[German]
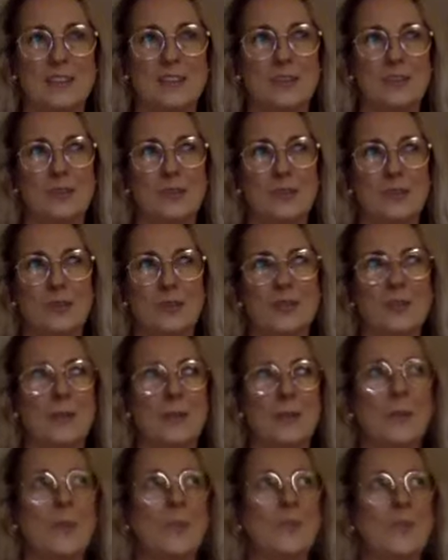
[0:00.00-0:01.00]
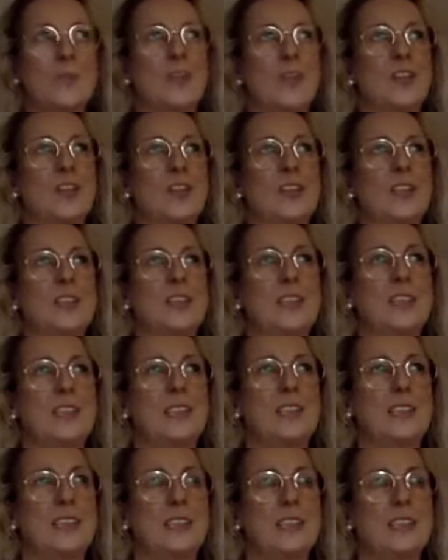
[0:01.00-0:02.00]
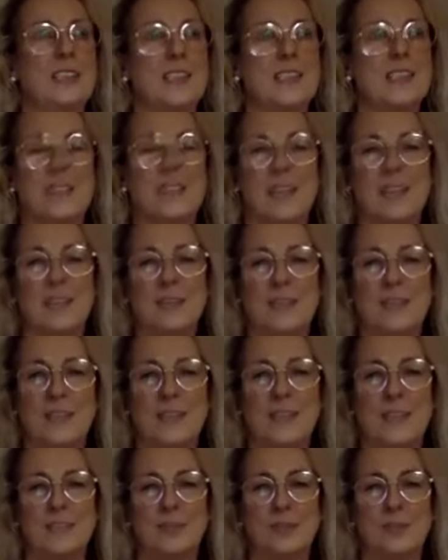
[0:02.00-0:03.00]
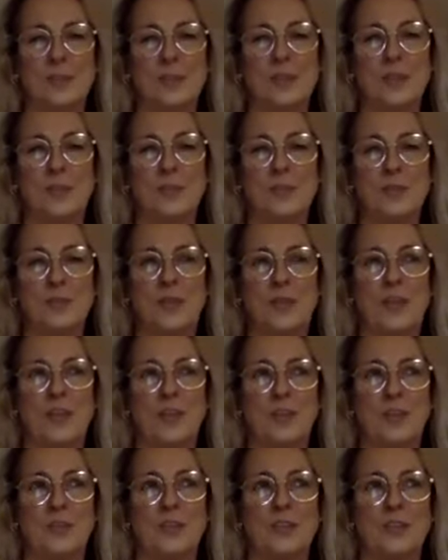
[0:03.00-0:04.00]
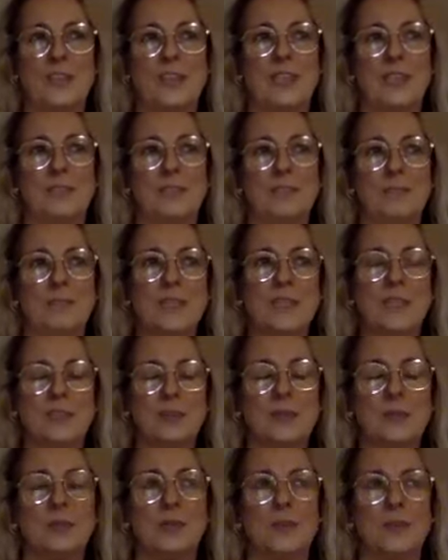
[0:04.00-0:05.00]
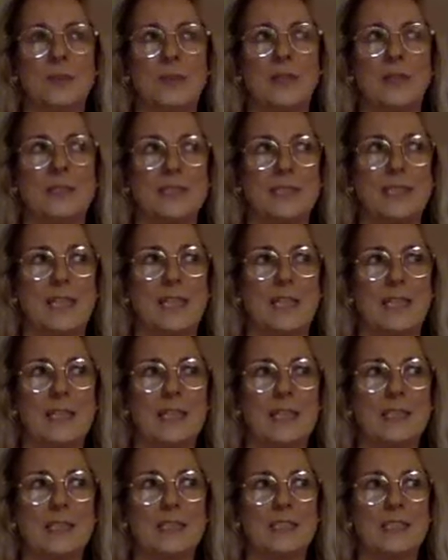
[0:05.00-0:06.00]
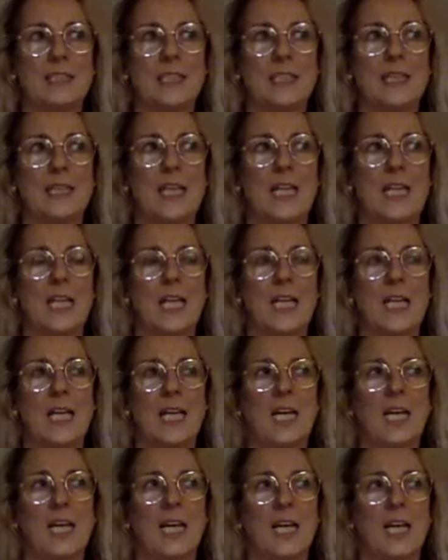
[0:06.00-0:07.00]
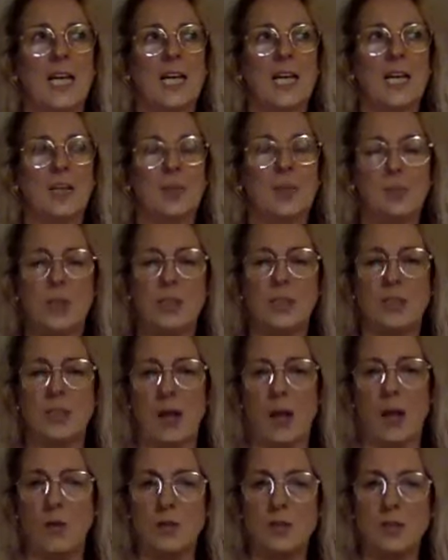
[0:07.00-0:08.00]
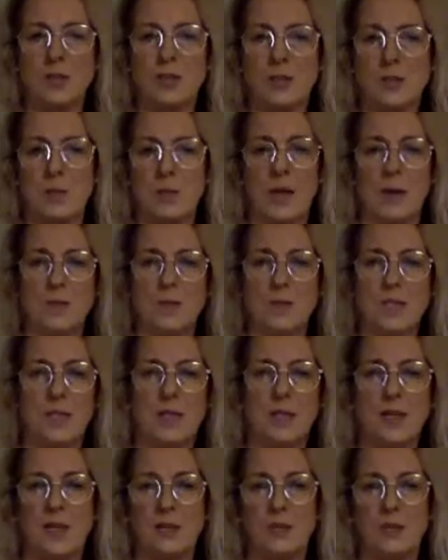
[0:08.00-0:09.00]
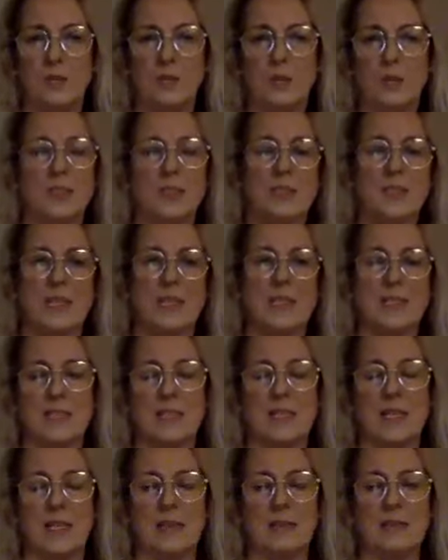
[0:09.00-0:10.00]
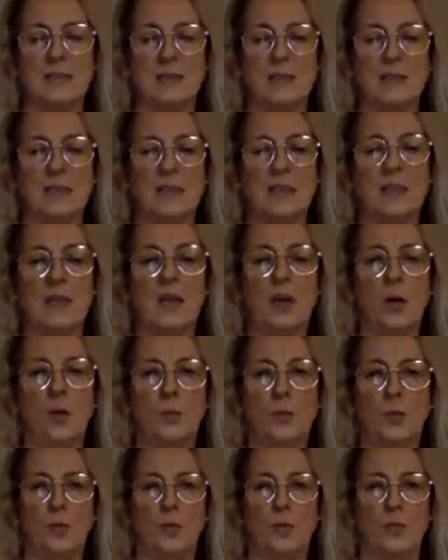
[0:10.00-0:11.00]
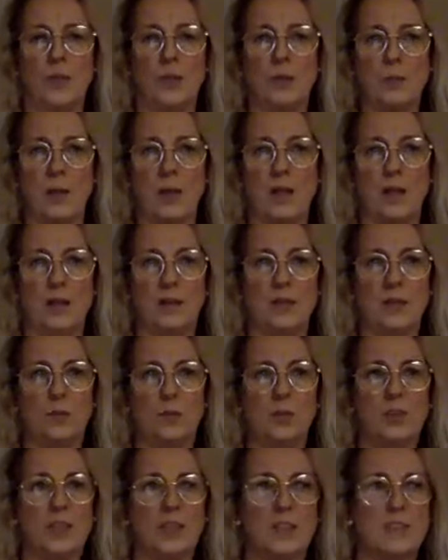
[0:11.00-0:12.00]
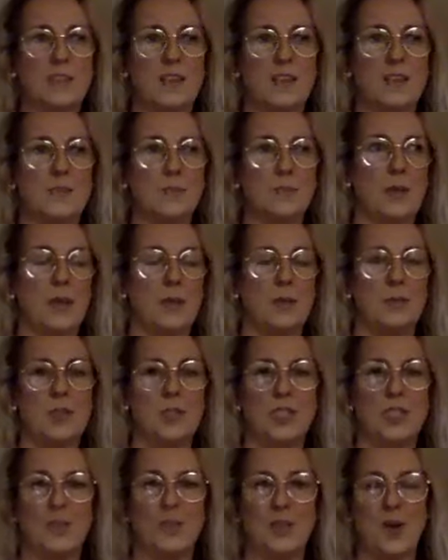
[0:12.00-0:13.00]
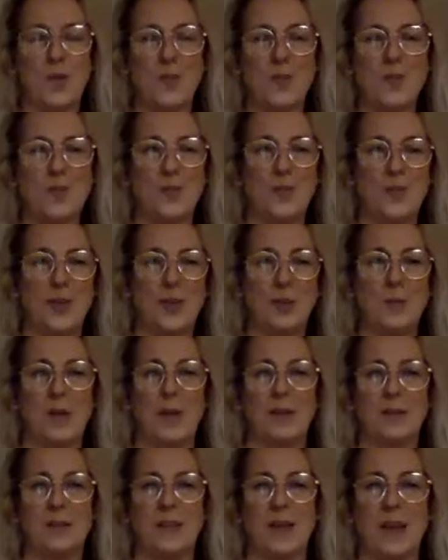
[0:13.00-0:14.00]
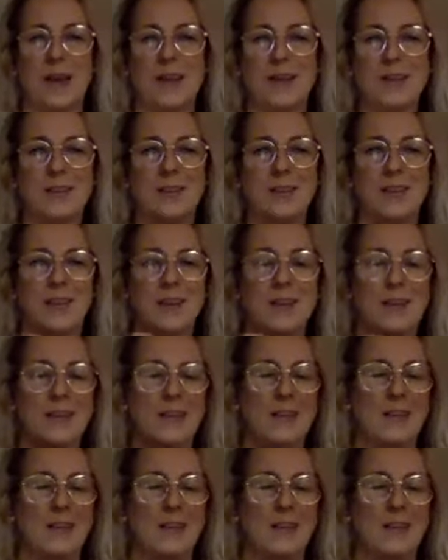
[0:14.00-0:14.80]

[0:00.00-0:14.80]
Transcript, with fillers: ist so eine, Geschichte, die erzähle ich ganz gerne, weil die ist wirklich bewegend und die hat mir dann irgendwann gezeigt, ich möchte raus aus diesem Hamsterrad und ich möchte das ganz gerne hauptberuflich machen. Ich möchte ganz gerne das PM-Geschäft hauptberuflich machen. Ich reise gern.